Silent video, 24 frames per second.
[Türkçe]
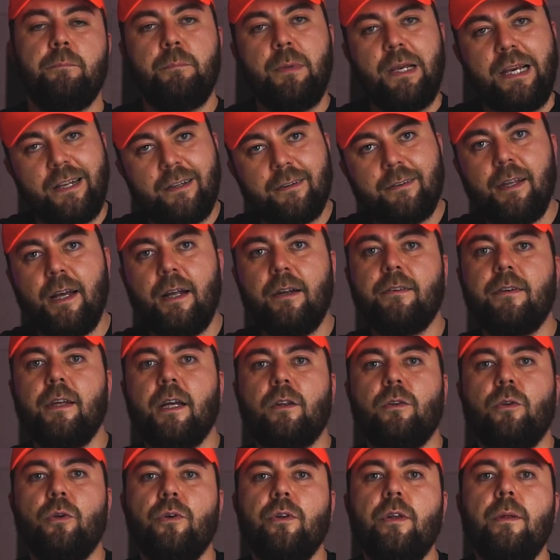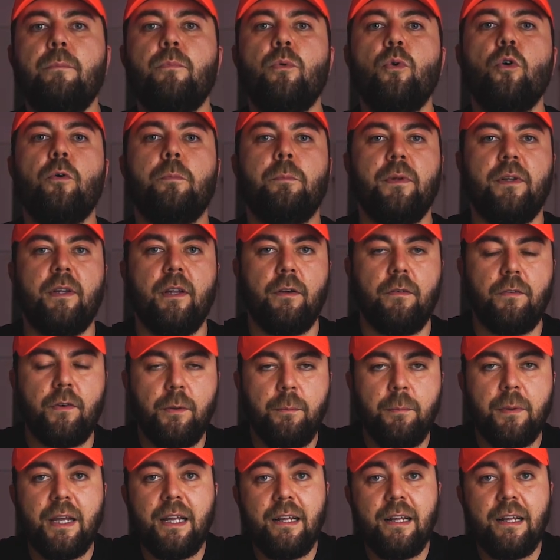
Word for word: Bilgisayar sektöründe büyük bir devrim.